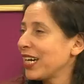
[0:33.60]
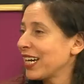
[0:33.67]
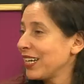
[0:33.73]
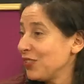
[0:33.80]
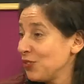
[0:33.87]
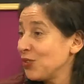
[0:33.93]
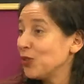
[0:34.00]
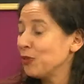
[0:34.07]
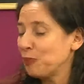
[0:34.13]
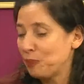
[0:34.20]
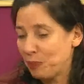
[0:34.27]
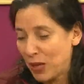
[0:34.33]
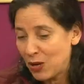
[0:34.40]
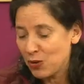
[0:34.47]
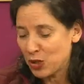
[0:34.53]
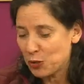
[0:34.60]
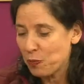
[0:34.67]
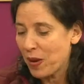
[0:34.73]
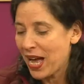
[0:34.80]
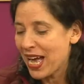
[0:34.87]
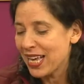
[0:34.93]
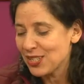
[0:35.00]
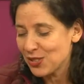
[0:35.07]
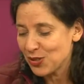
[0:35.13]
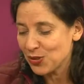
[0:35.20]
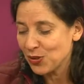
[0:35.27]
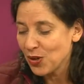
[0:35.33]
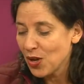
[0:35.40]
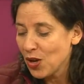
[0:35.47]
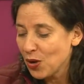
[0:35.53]
ganhou, pelo
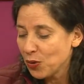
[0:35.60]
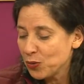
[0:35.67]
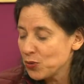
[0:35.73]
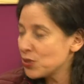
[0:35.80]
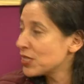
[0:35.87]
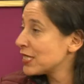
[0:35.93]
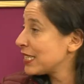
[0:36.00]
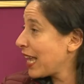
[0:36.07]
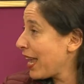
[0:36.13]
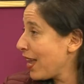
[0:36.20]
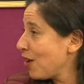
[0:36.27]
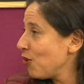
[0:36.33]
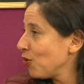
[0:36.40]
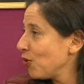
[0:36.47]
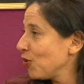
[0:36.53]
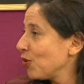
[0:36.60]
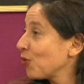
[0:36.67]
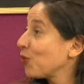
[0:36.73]
espaço, um selo ah,